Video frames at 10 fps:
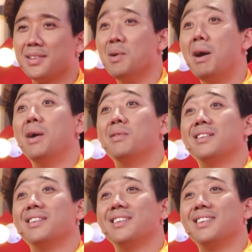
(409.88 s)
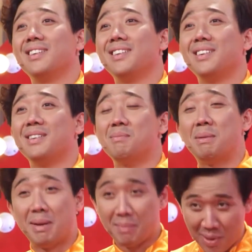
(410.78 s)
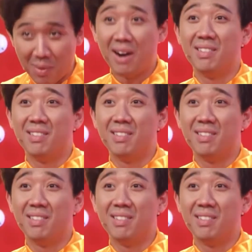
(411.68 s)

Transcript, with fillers: Đúng không? Đúng không? Mà mà, mà đúng không?